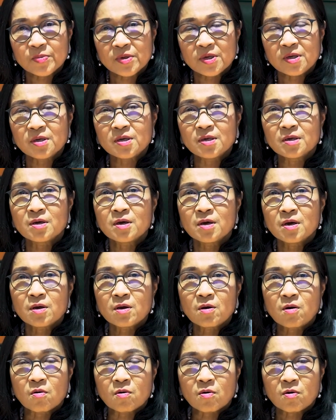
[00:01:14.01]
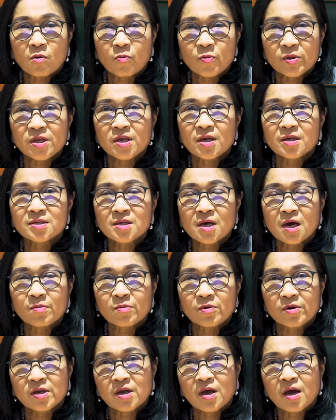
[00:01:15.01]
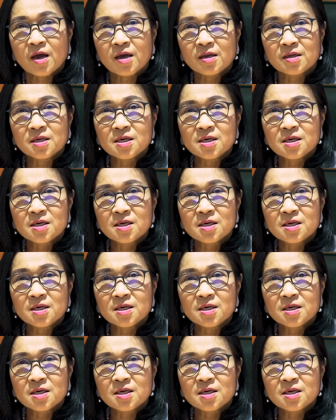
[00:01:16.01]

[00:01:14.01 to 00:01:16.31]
ปี ของกรมวิทยาศาสตร์บริการ